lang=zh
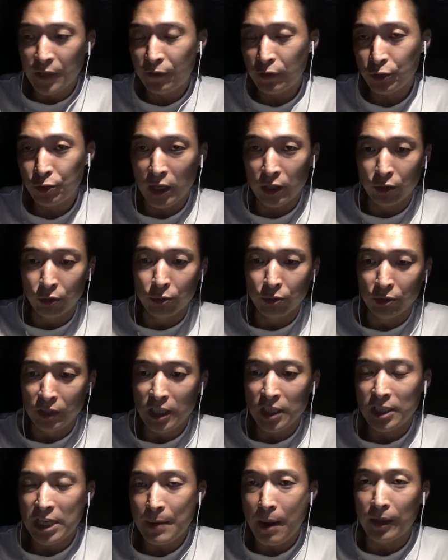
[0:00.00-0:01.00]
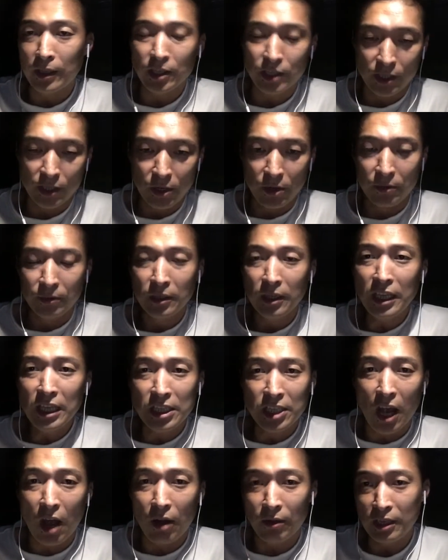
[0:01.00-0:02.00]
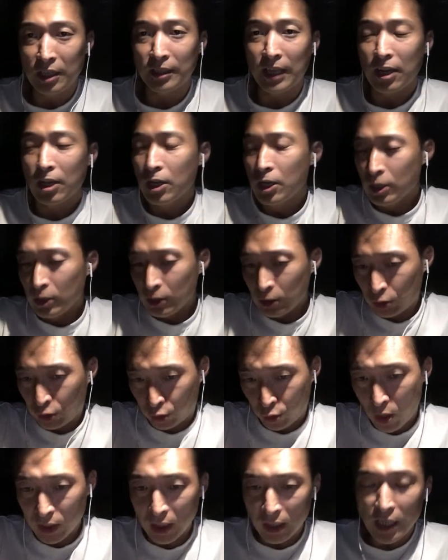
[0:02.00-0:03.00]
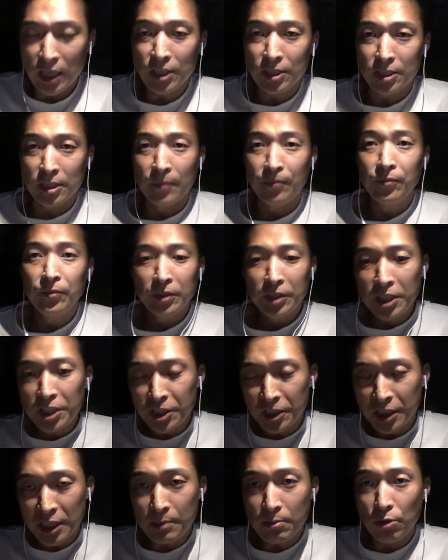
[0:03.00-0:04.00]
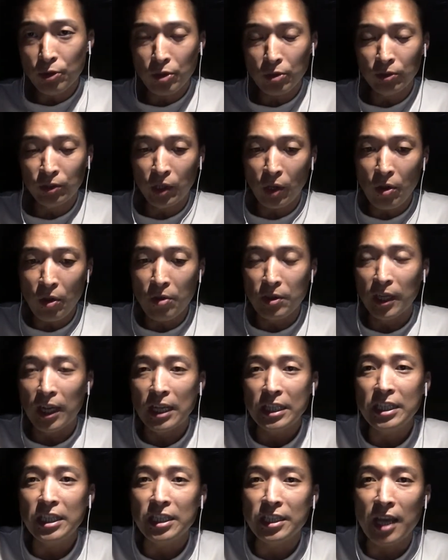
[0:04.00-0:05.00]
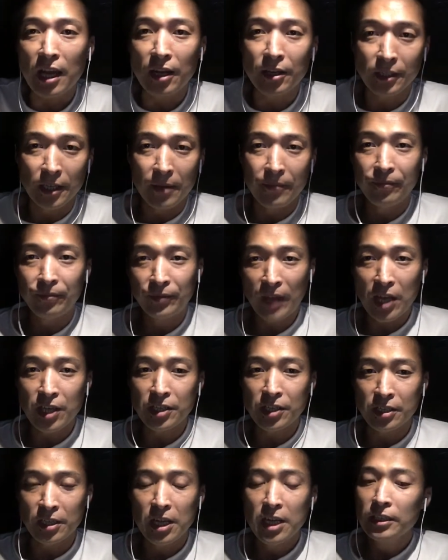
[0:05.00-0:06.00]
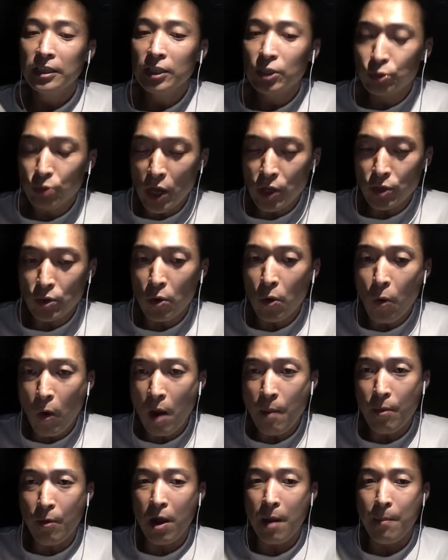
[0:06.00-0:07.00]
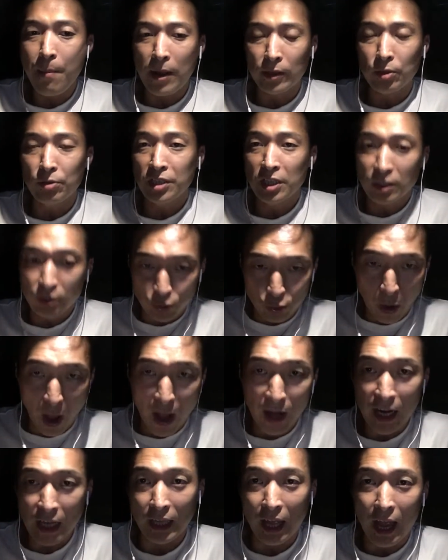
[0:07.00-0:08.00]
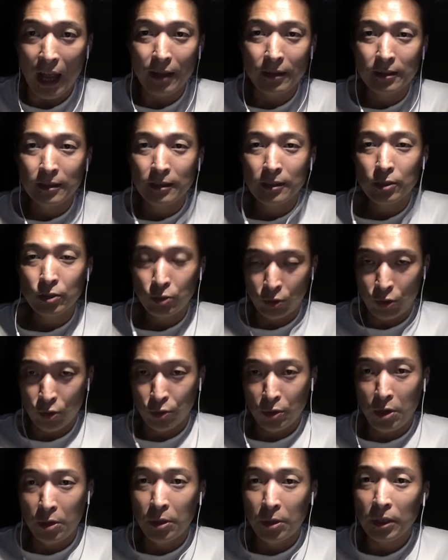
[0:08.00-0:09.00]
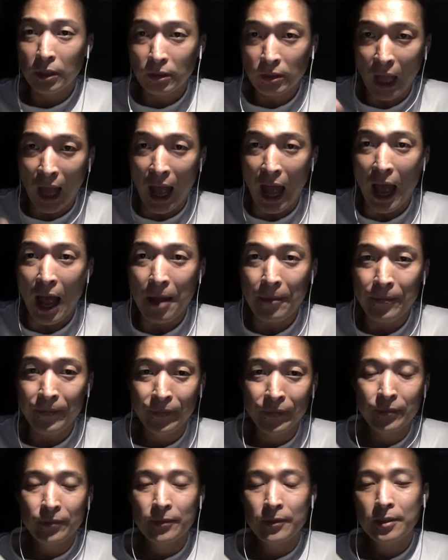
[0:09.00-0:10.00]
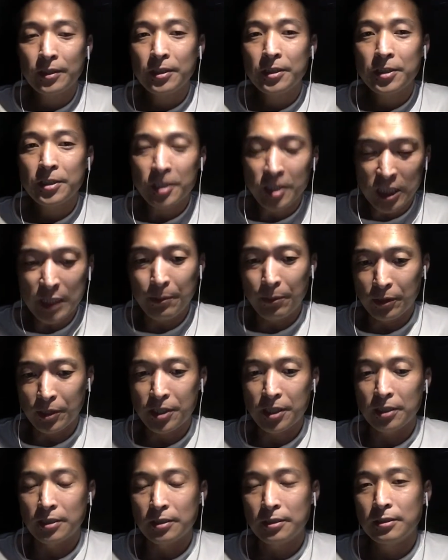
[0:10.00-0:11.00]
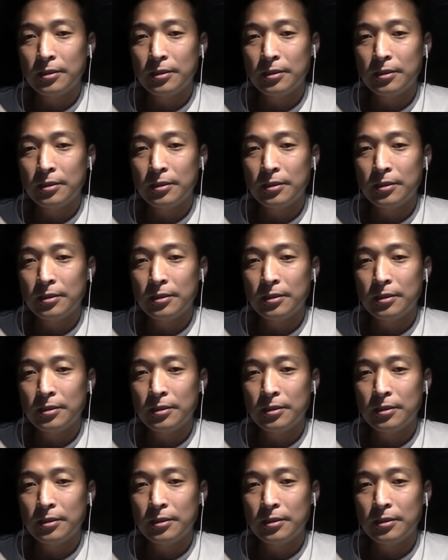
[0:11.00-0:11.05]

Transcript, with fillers: 傅选徒弟接班的时候，历朝历代所有的例子。你心目中都有一个意向人，但是你最终会不会把东西传给他，取决于他是不是